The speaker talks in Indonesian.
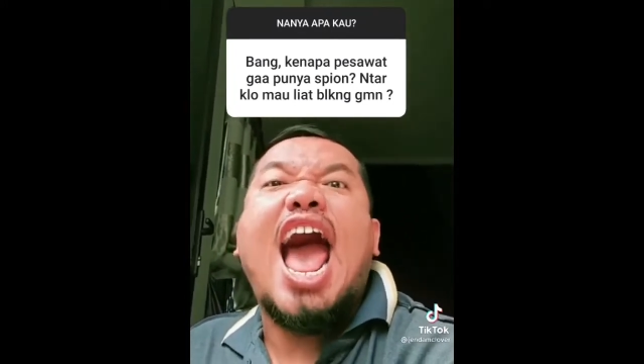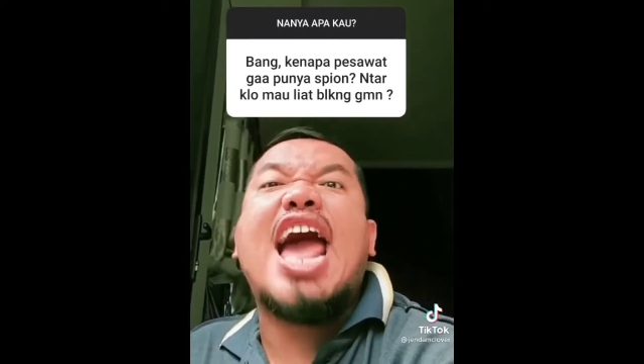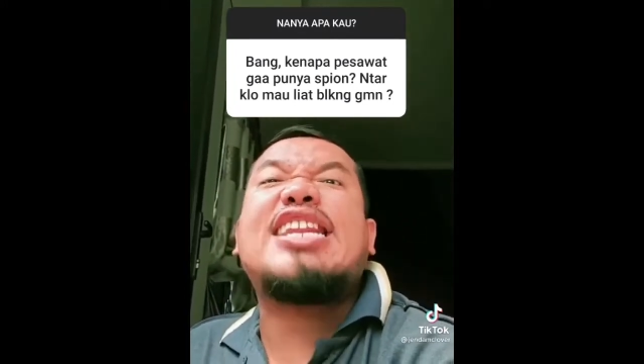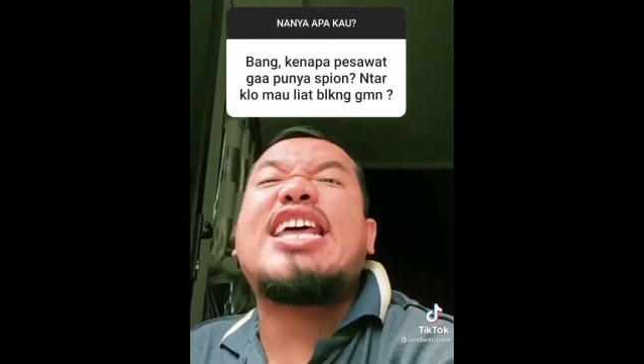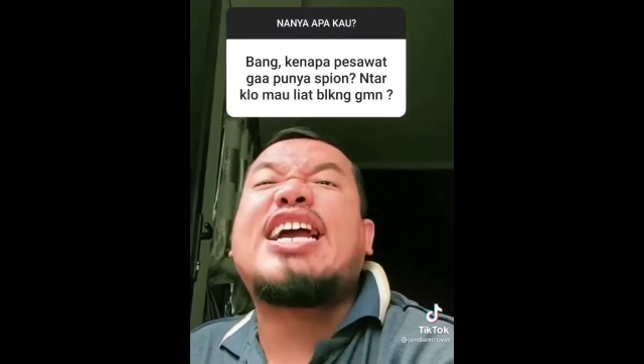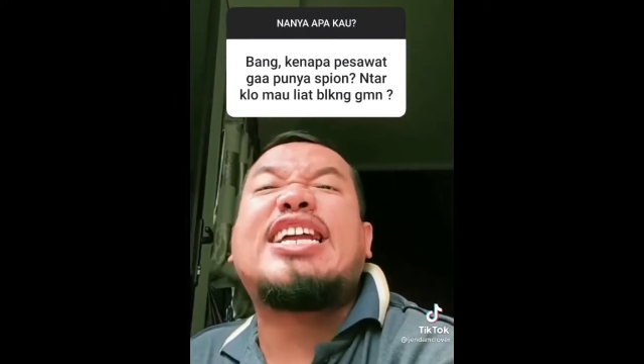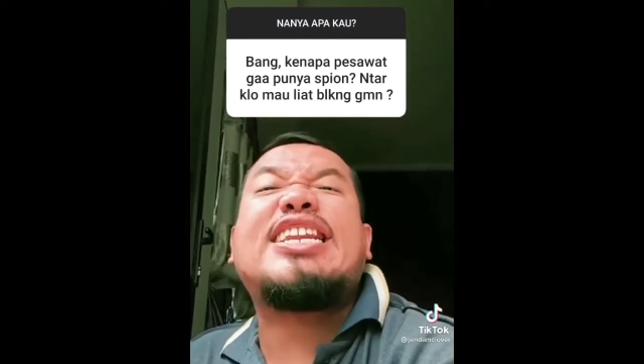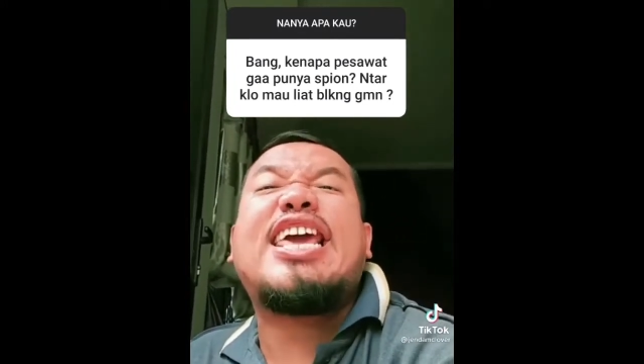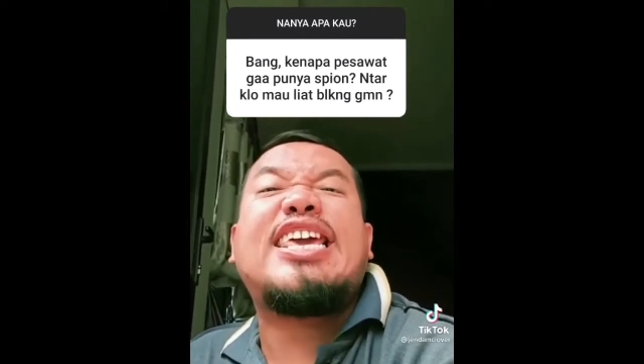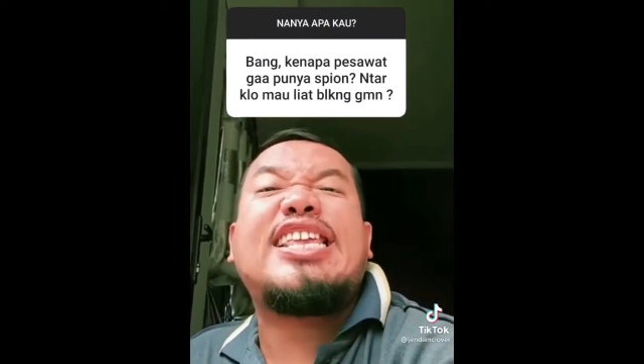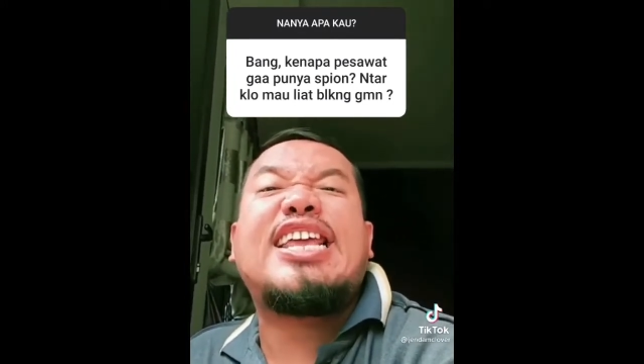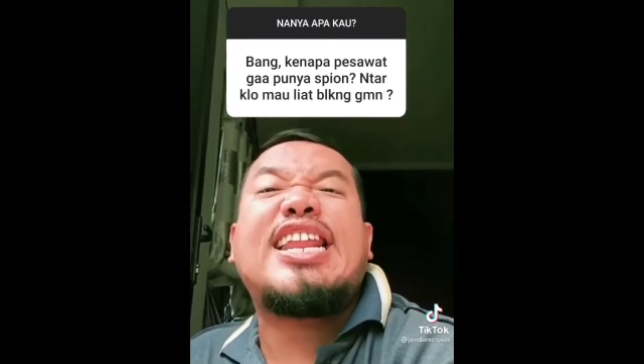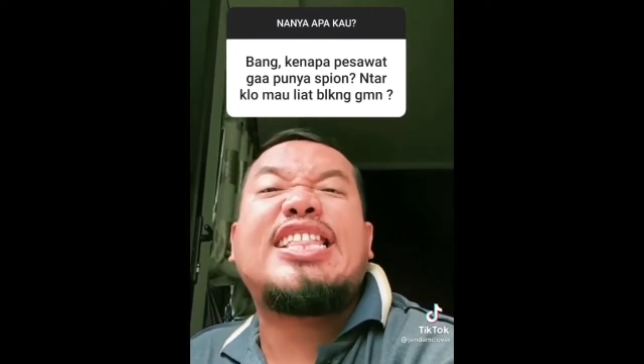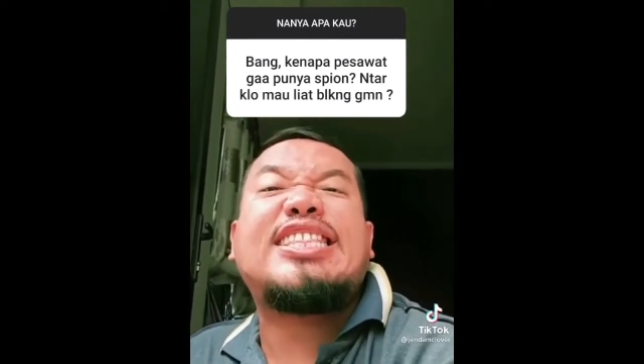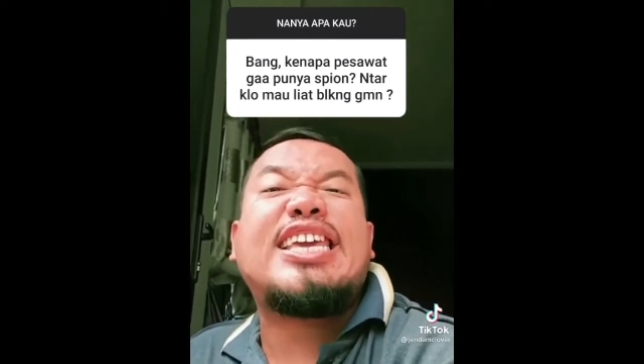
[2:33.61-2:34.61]
ada
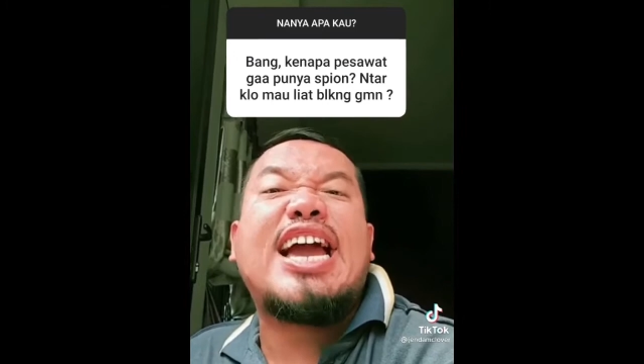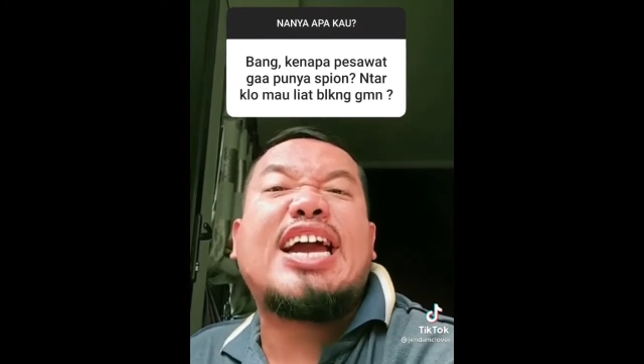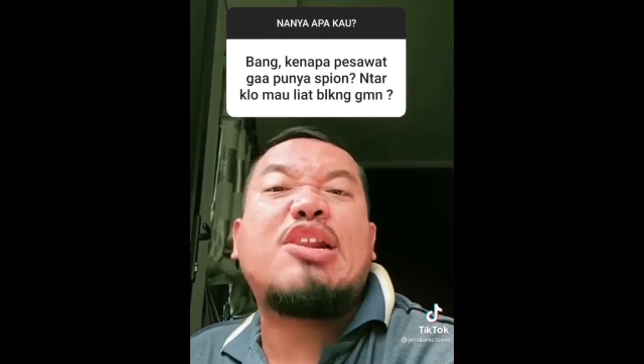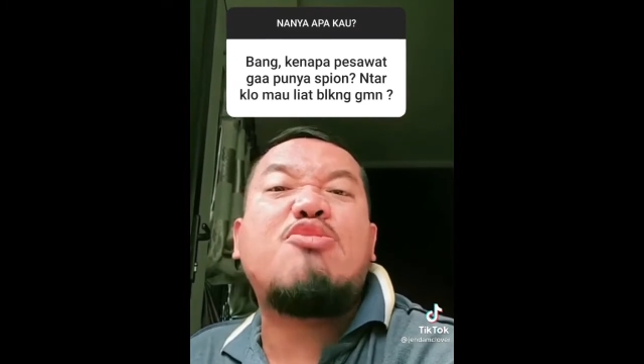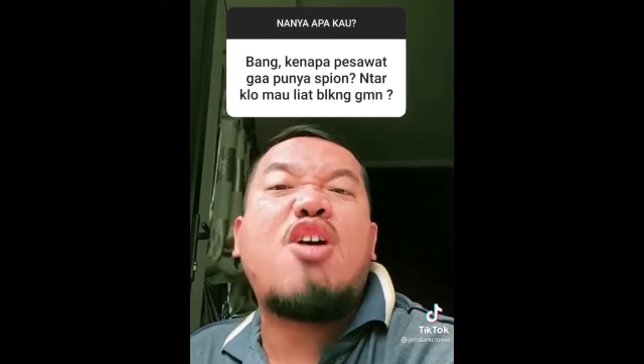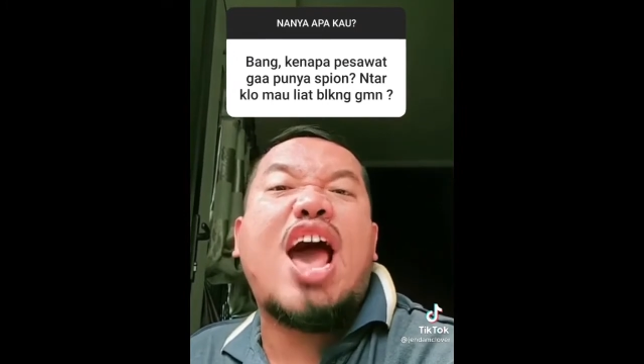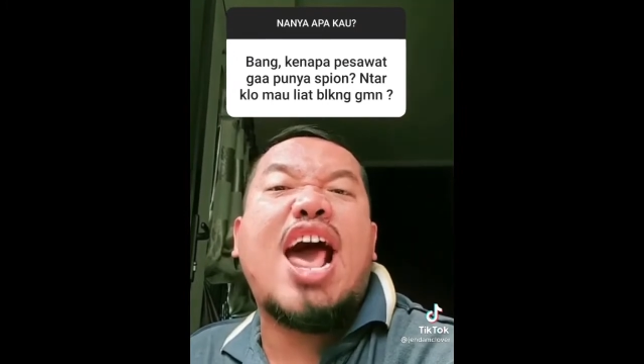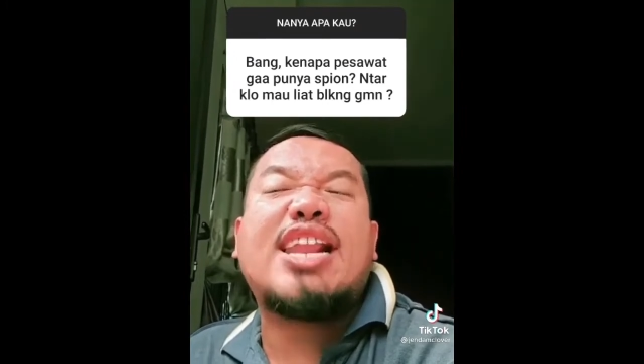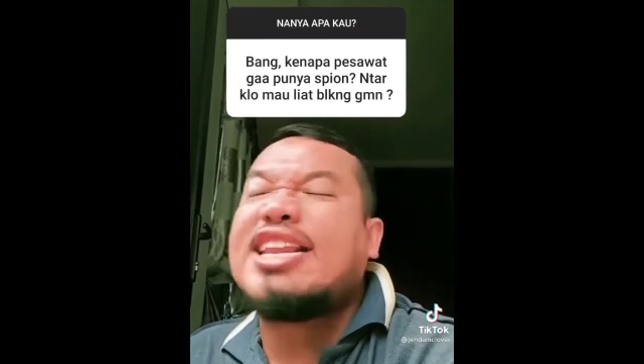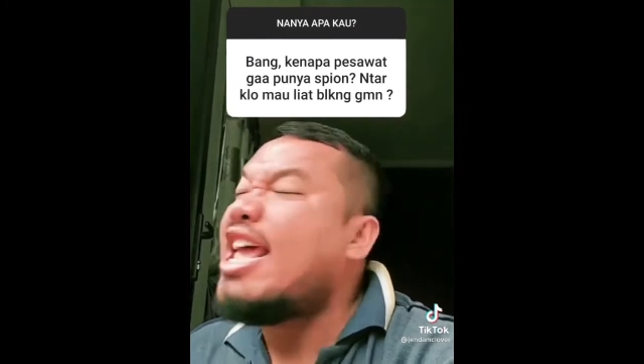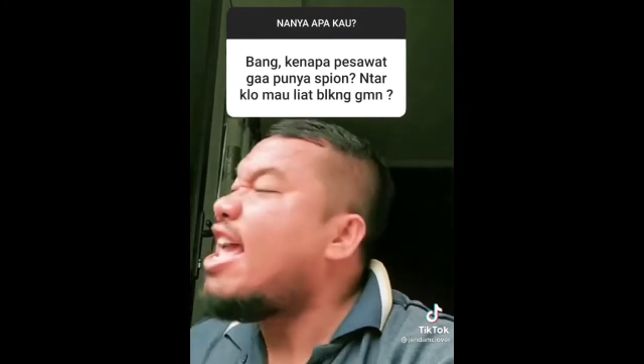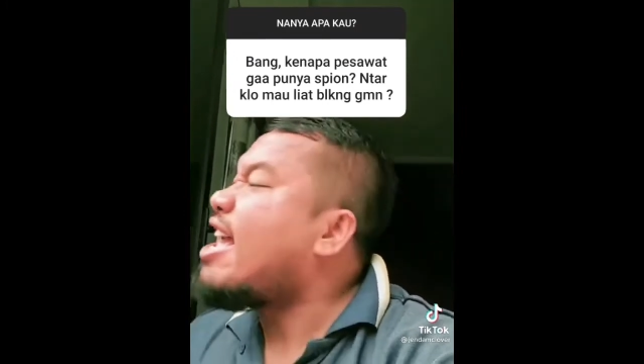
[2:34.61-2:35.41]
keneknya nanti yang keluar.